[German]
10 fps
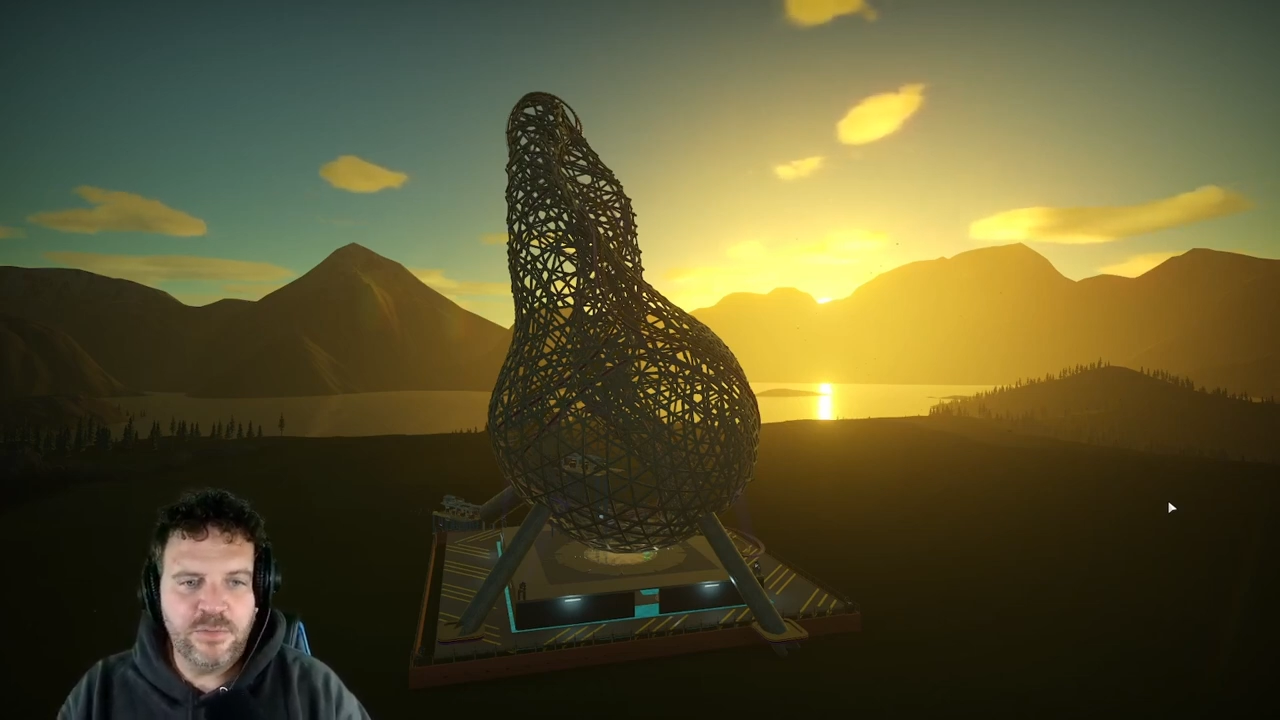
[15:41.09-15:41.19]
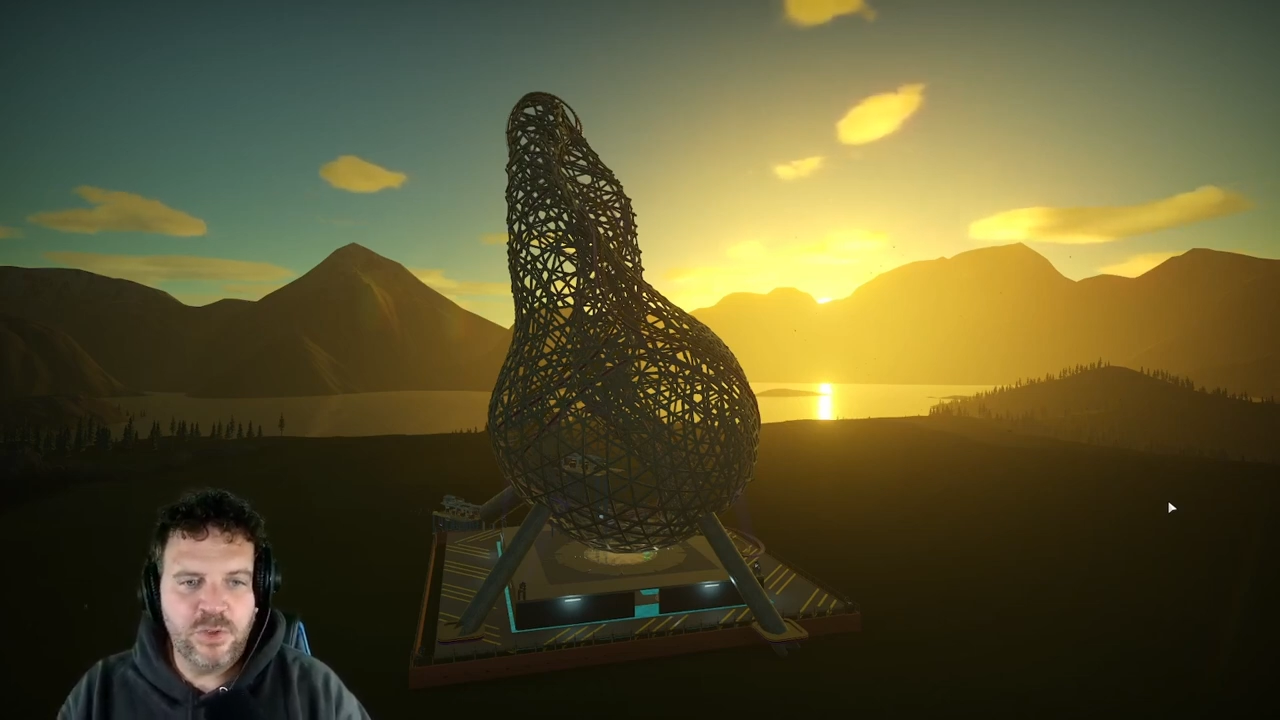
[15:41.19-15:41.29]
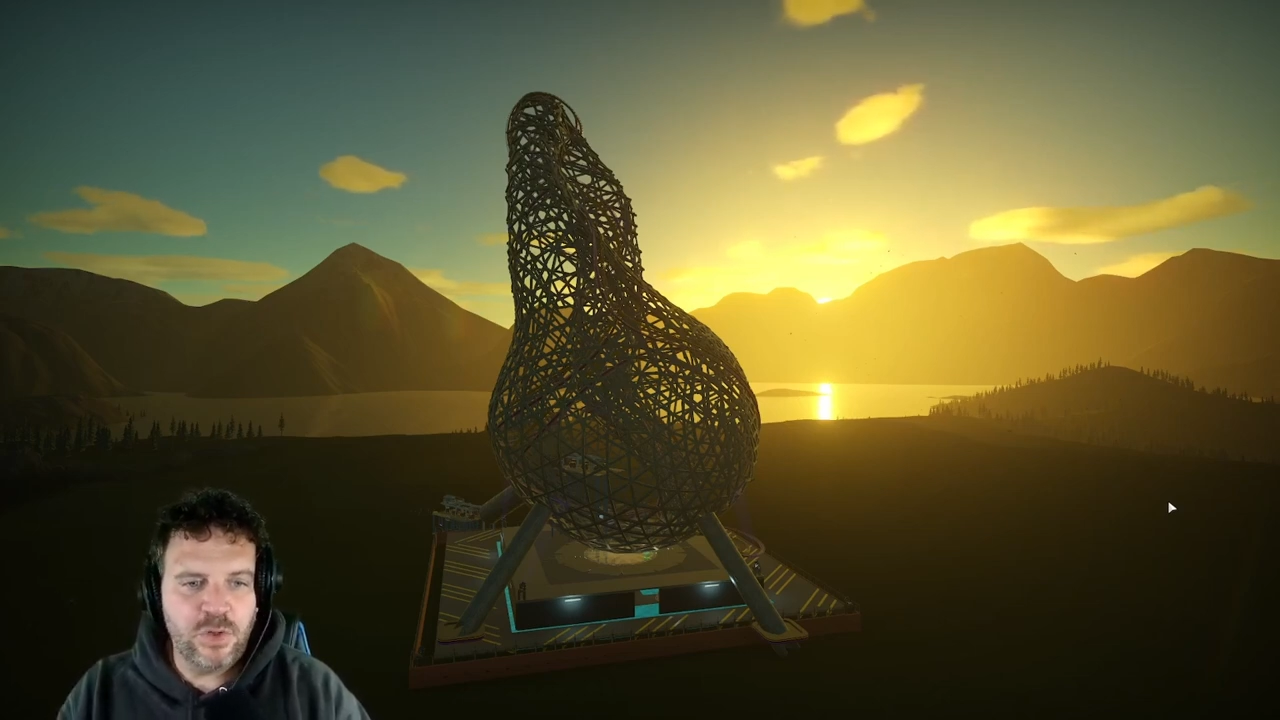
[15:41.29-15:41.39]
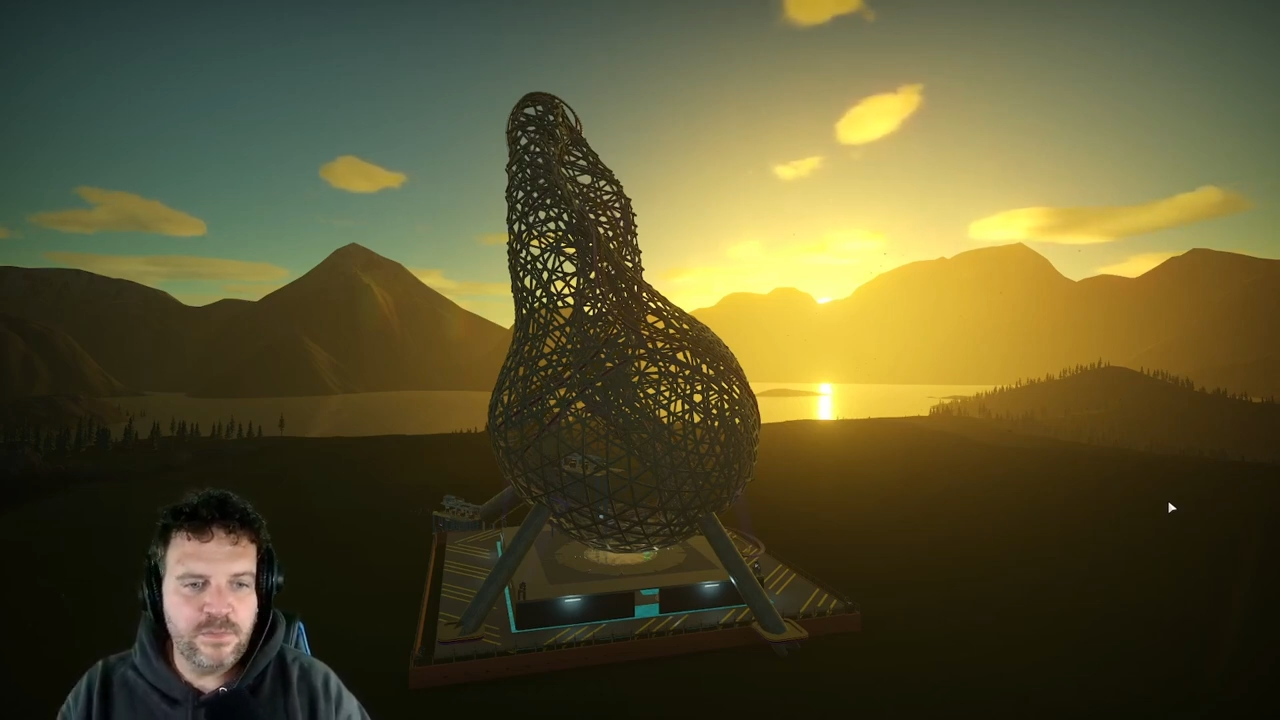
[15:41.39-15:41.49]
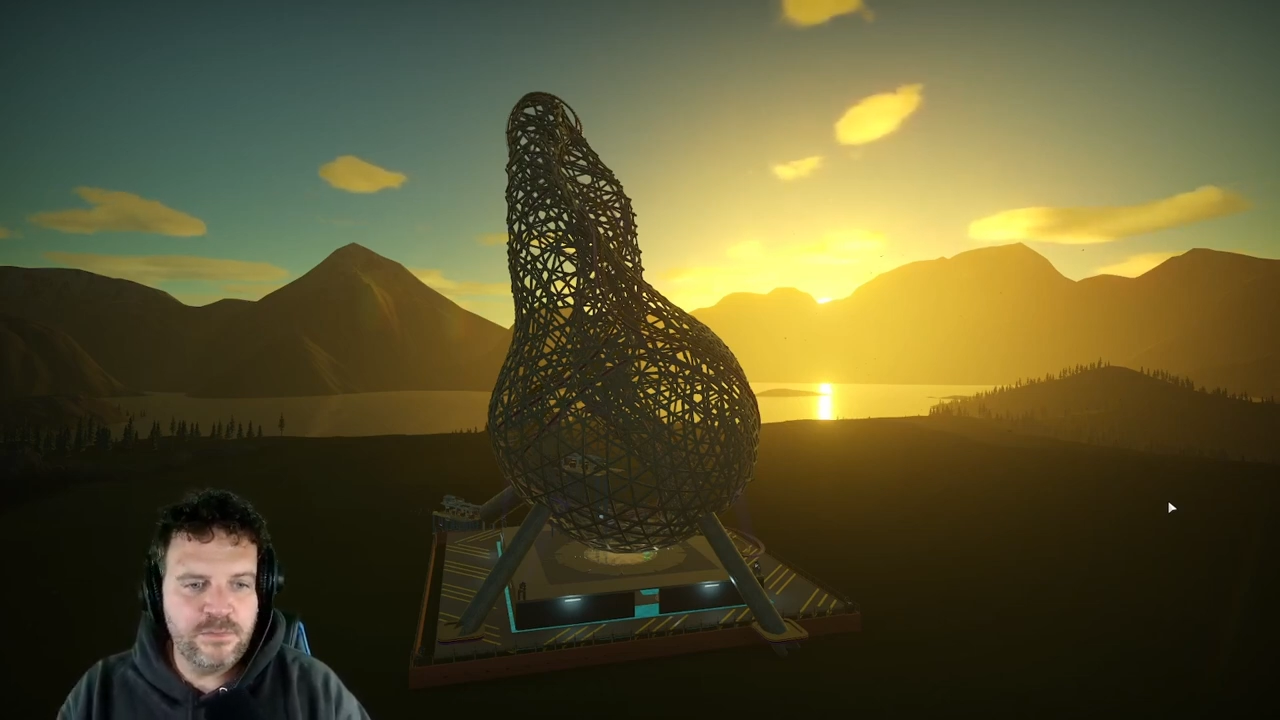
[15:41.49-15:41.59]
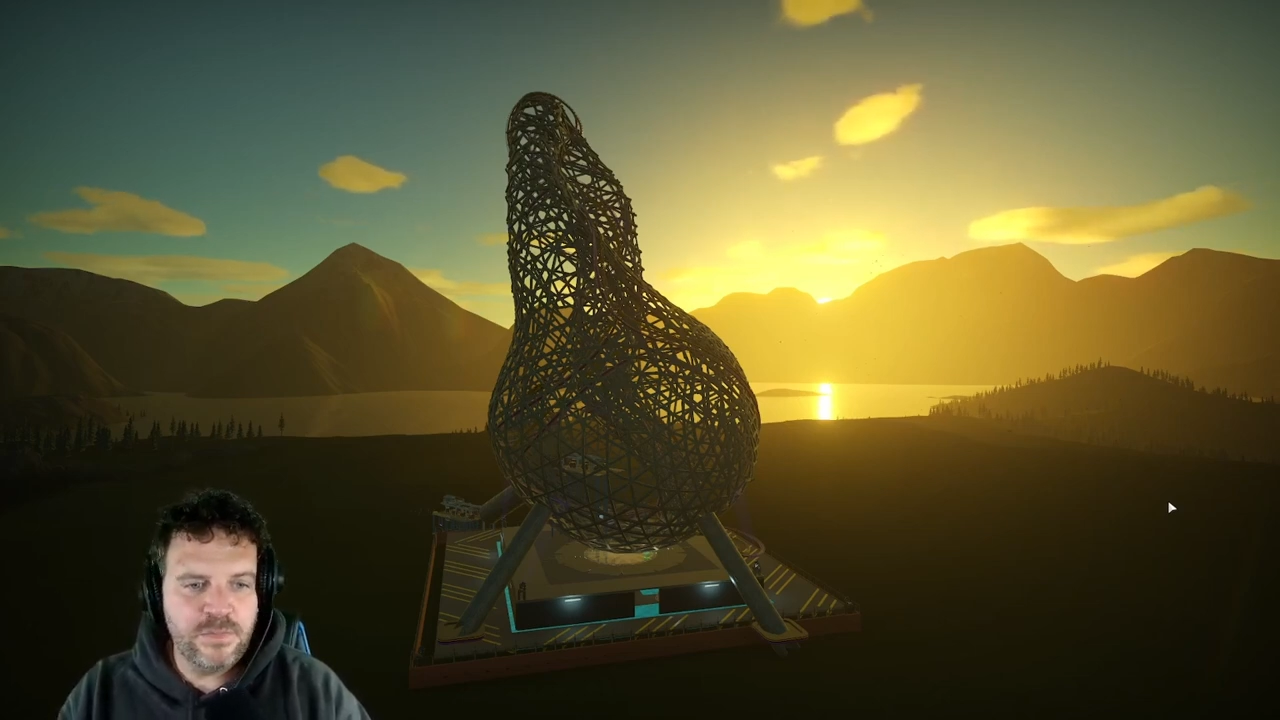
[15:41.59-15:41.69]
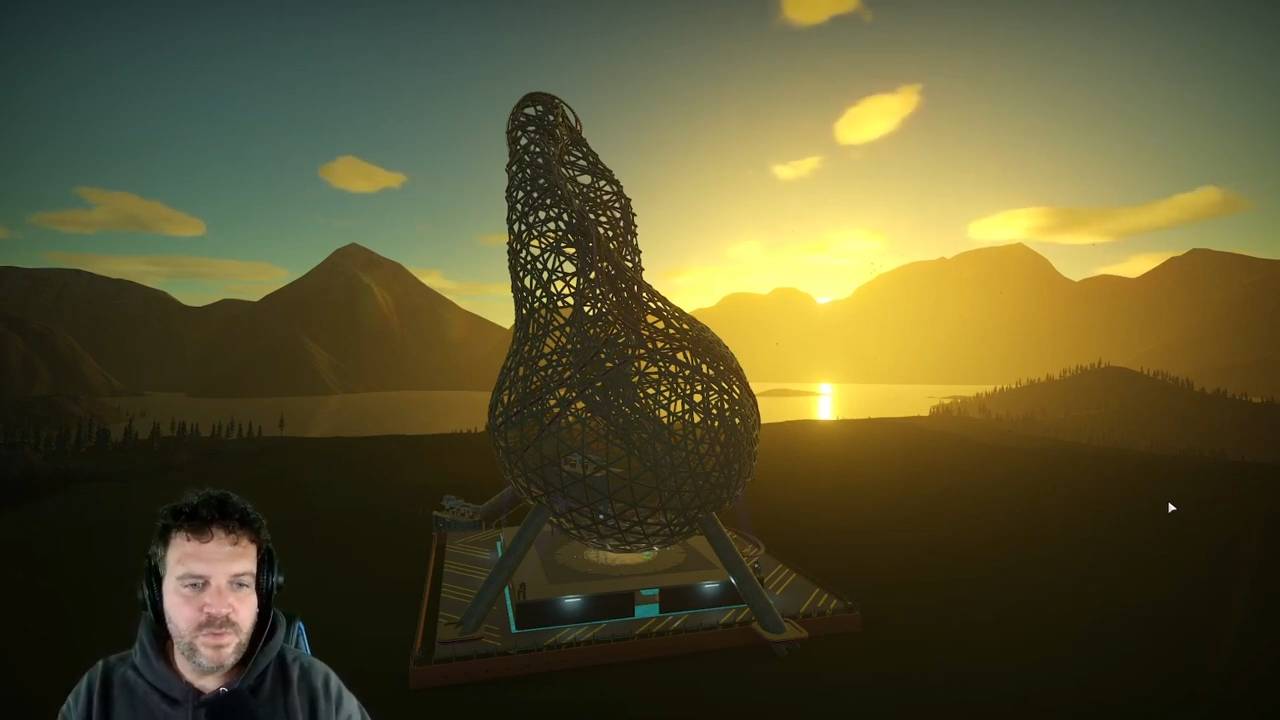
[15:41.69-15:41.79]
bekommen.